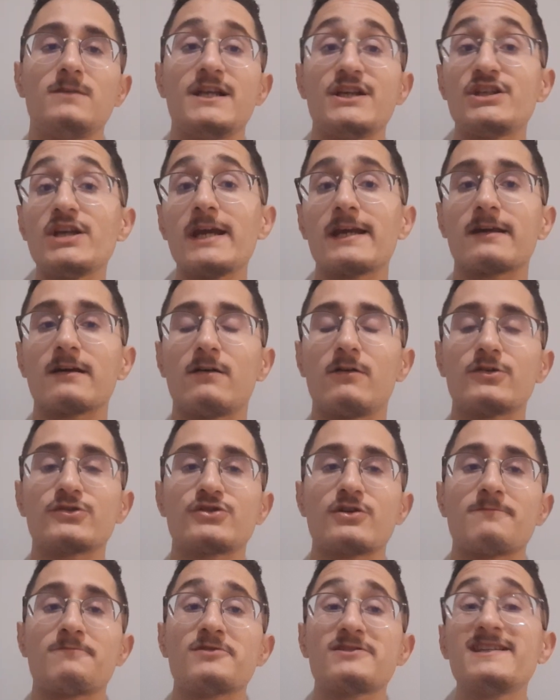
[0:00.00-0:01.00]
l'échec en
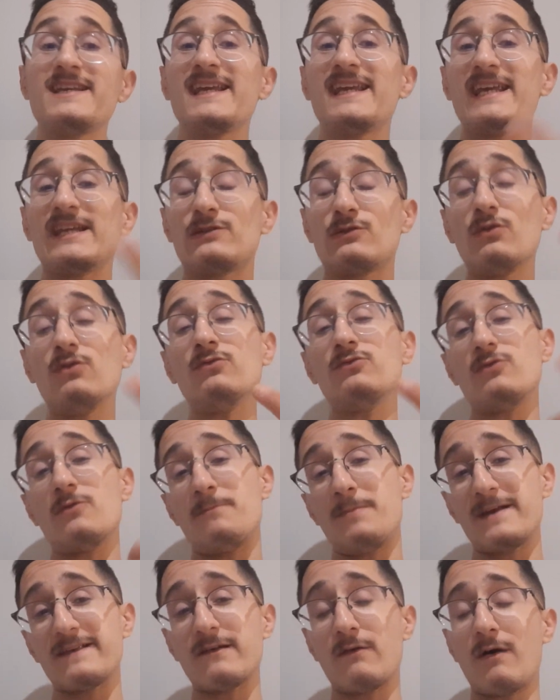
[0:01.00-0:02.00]
Champions League, et deux, ne
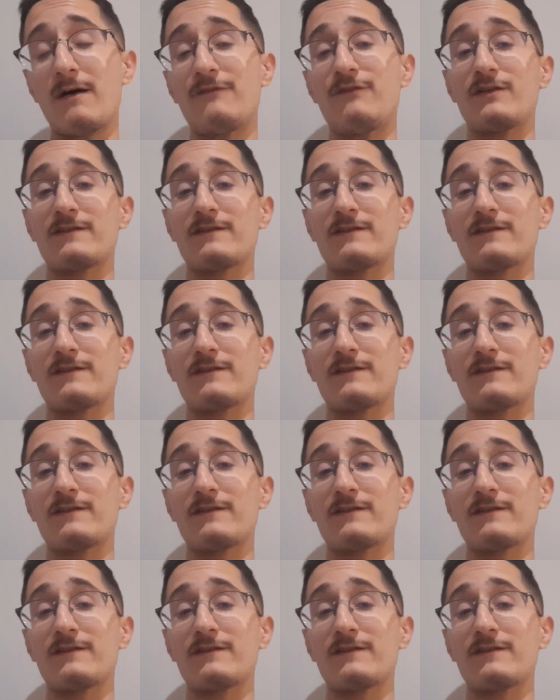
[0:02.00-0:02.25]
pas avoir